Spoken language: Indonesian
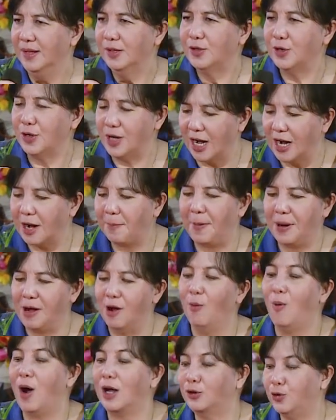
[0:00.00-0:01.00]
Saudara
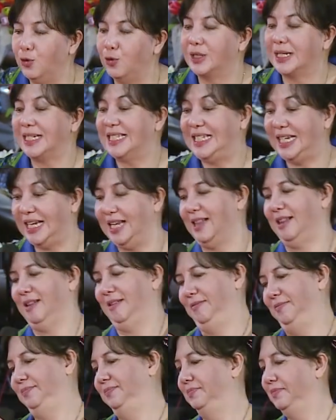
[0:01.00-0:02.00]
pada waktu kecil,
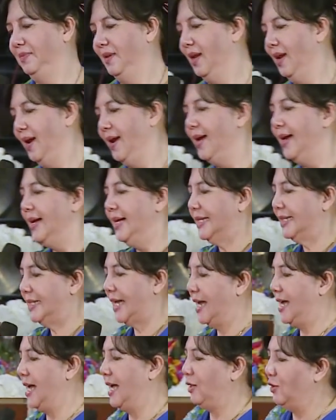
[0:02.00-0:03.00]

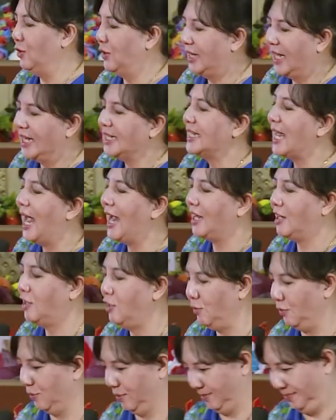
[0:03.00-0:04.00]
saya itu tes
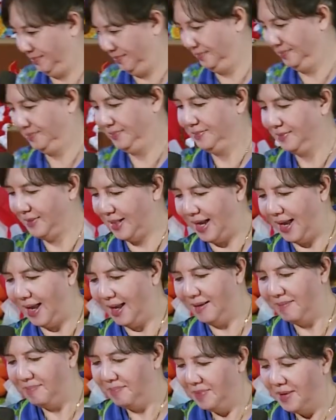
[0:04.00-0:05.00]
IQ.
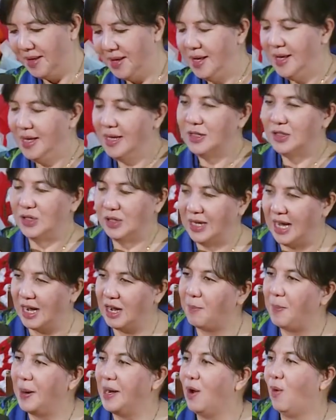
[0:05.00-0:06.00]
Ya.
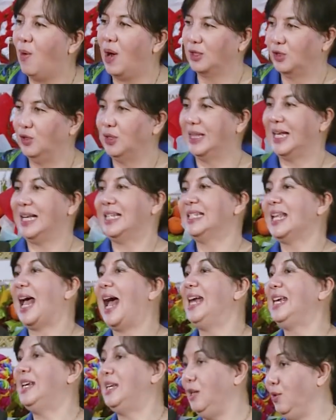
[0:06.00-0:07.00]
Saudara pada waktu tes
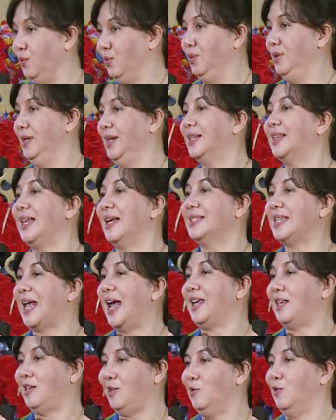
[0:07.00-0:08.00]
IQ, ini tes
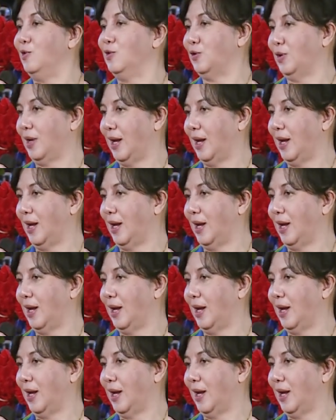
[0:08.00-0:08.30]
IQ loh